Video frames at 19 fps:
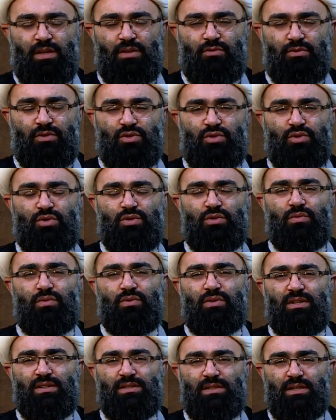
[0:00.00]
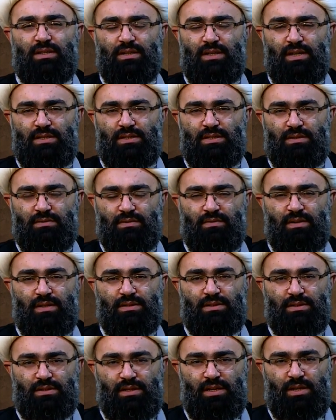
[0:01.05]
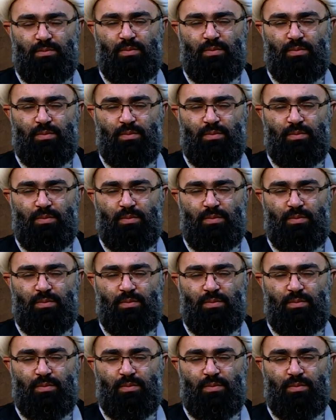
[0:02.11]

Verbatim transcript: То есть существует разногласие в 20 дней,